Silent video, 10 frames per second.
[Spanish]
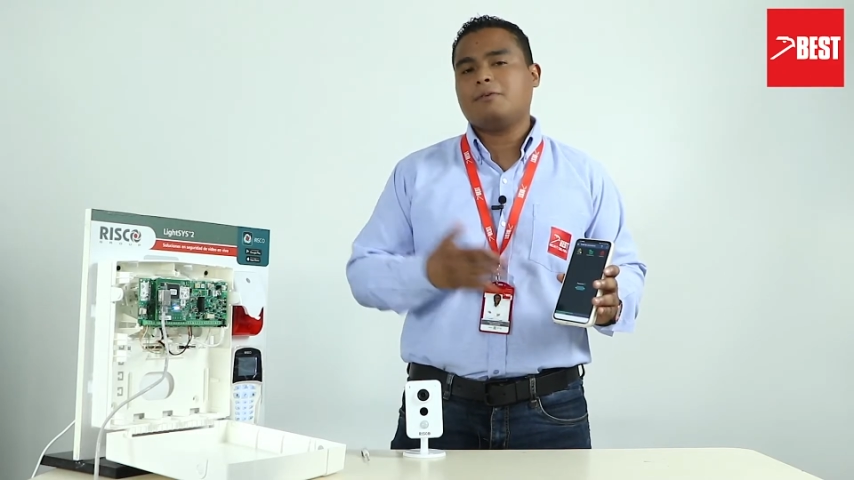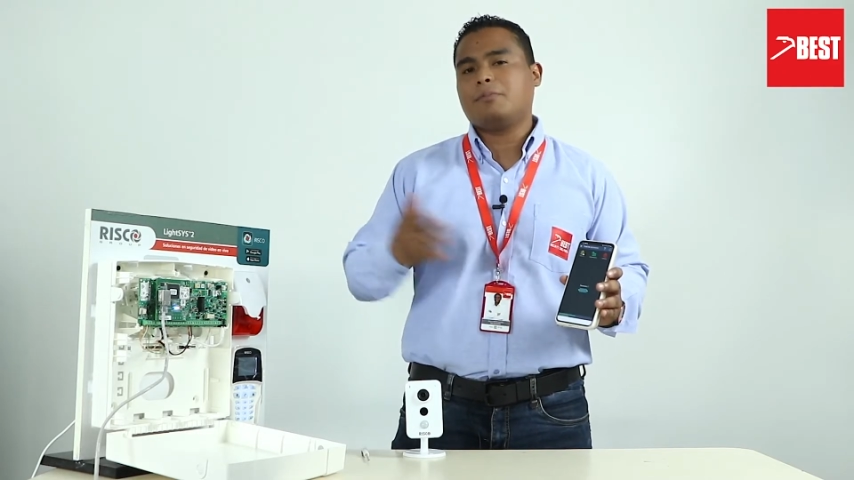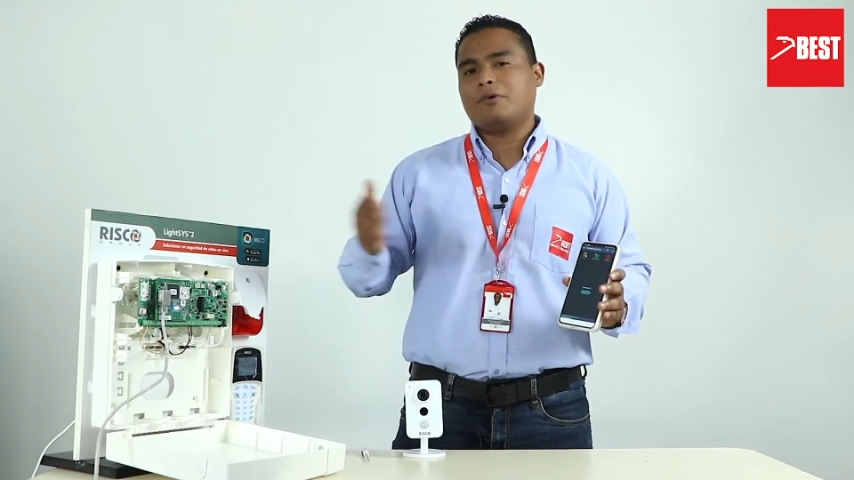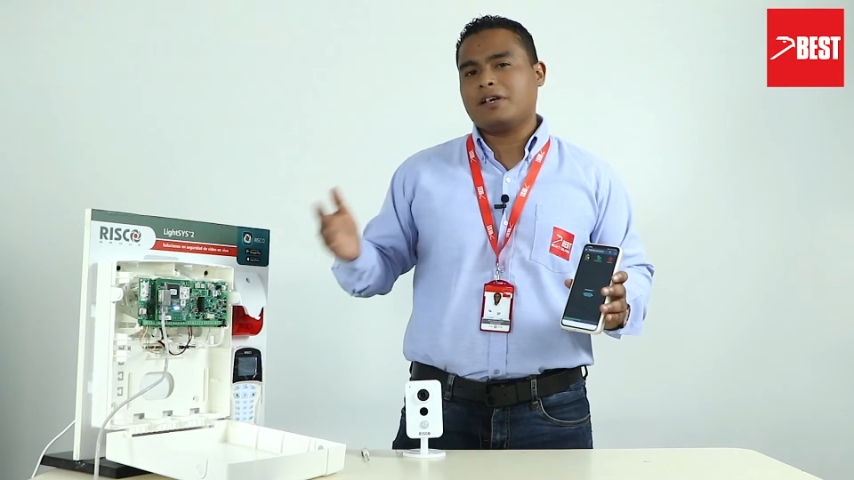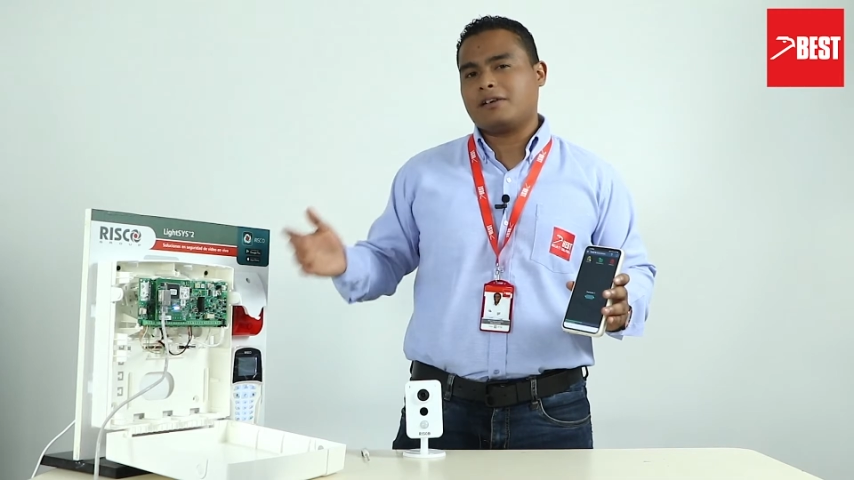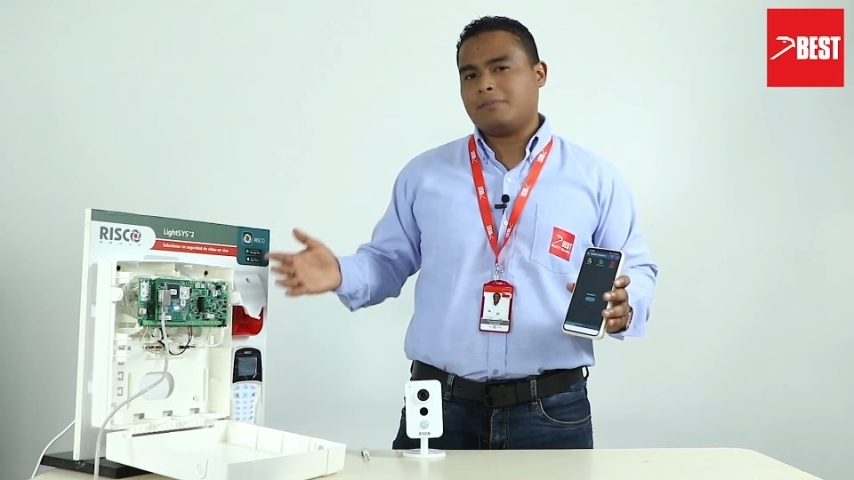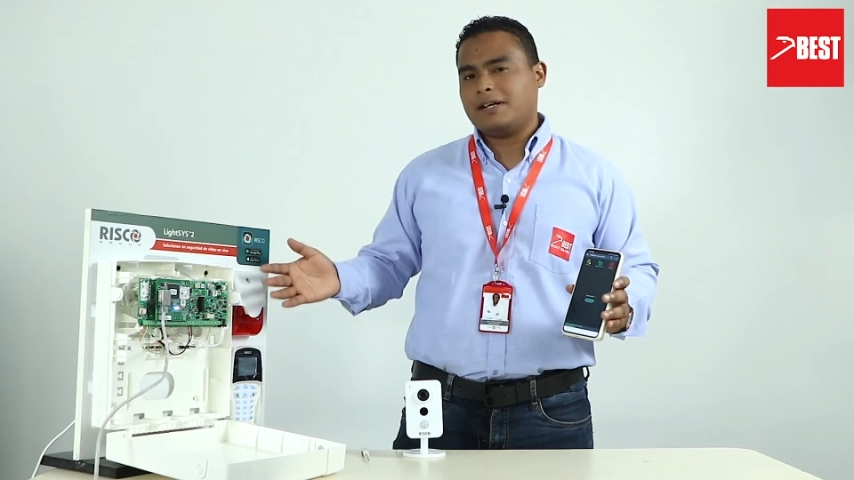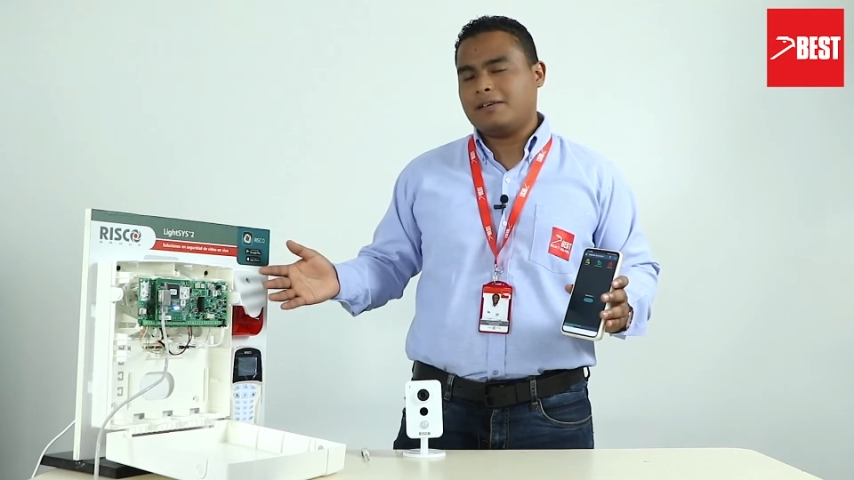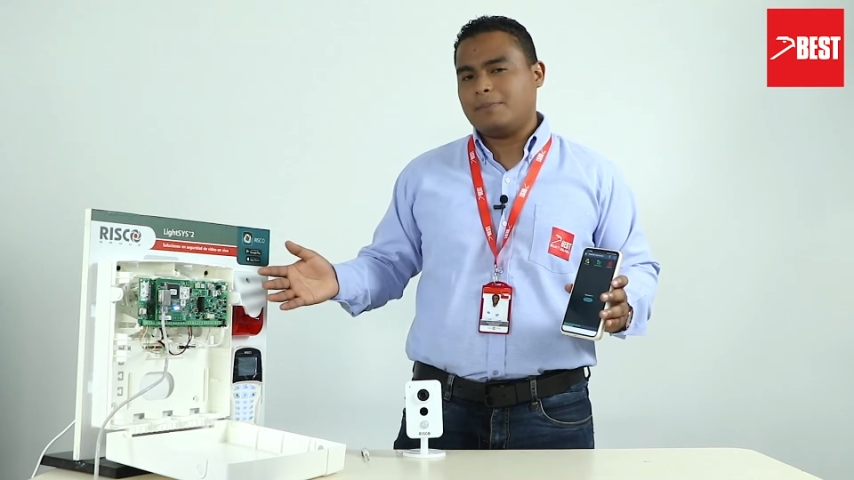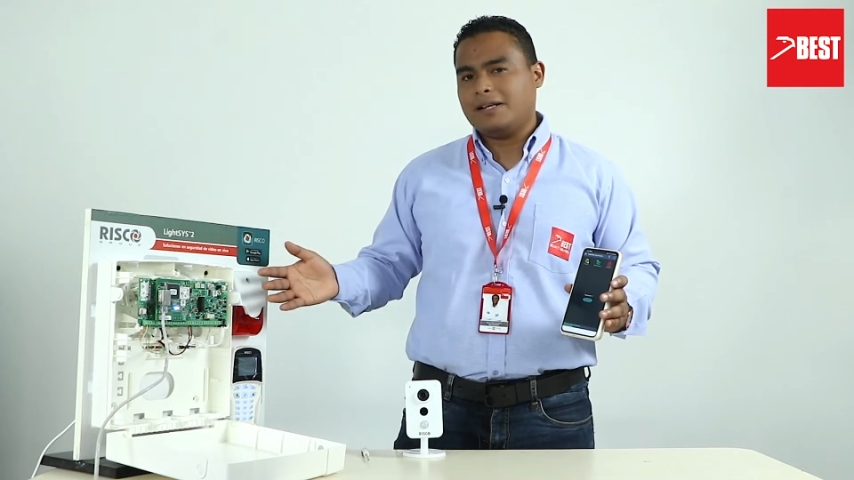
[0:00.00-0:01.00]
voy a
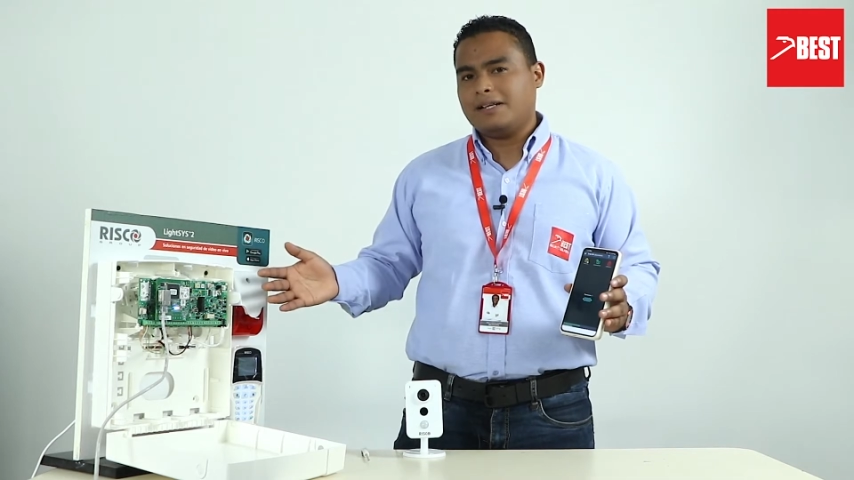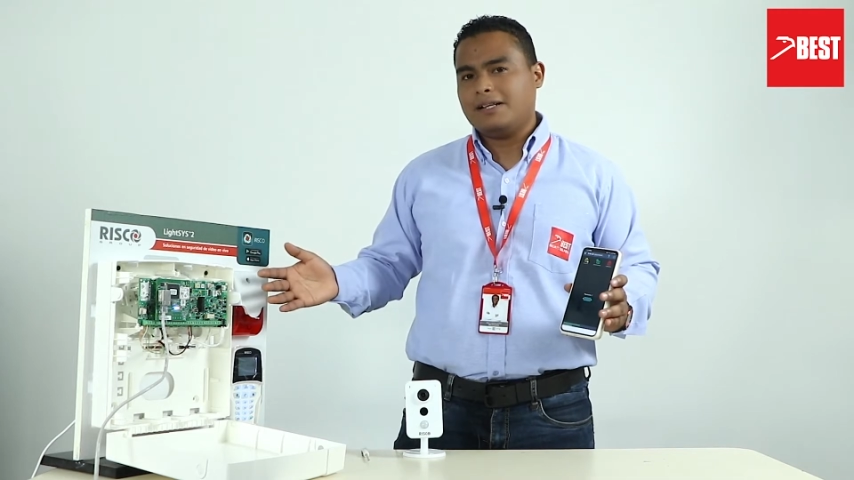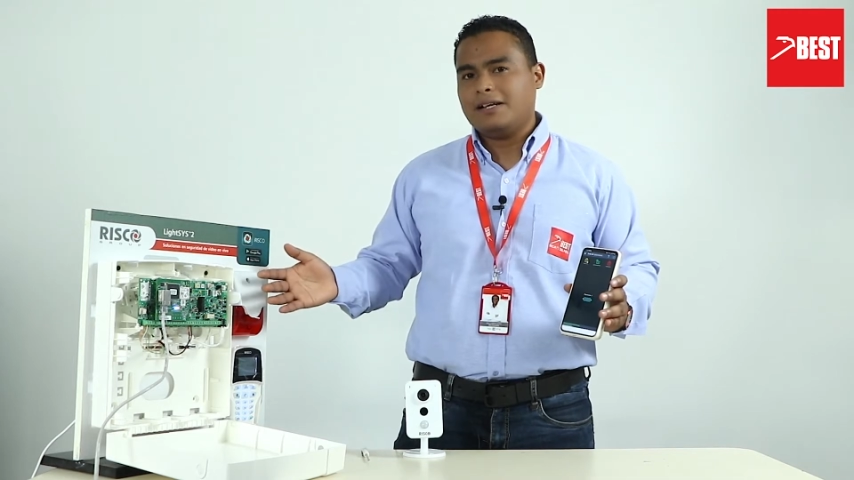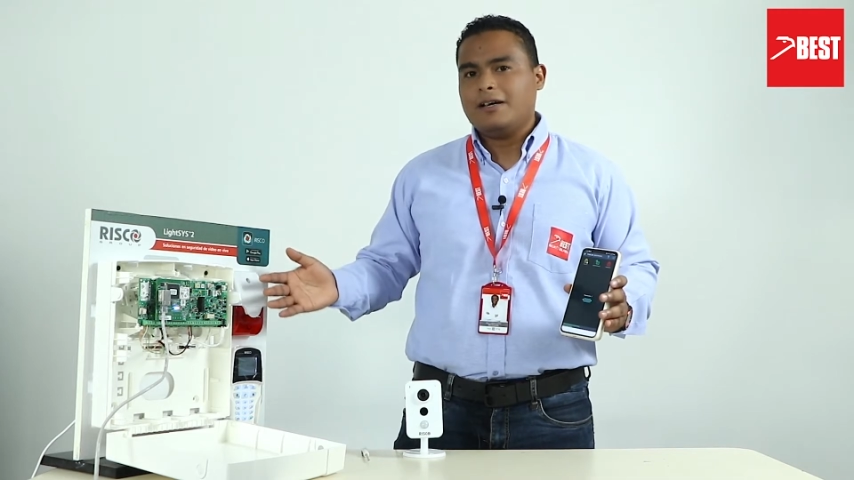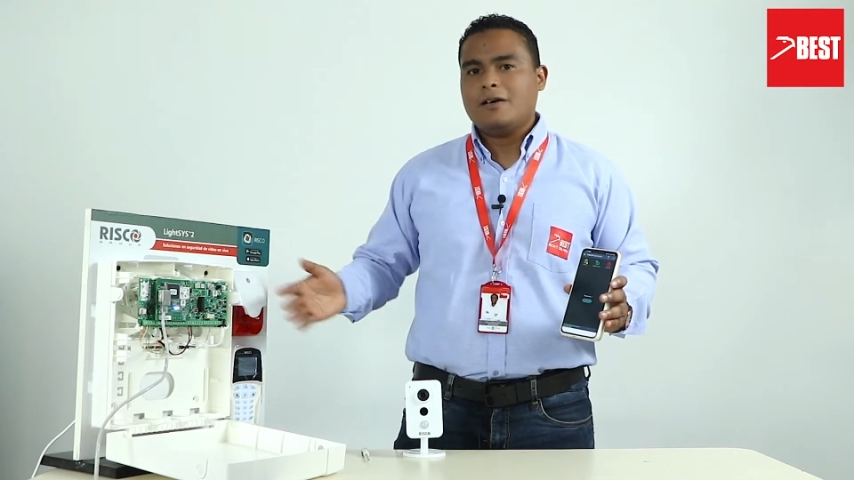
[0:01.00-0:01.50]
armar el panel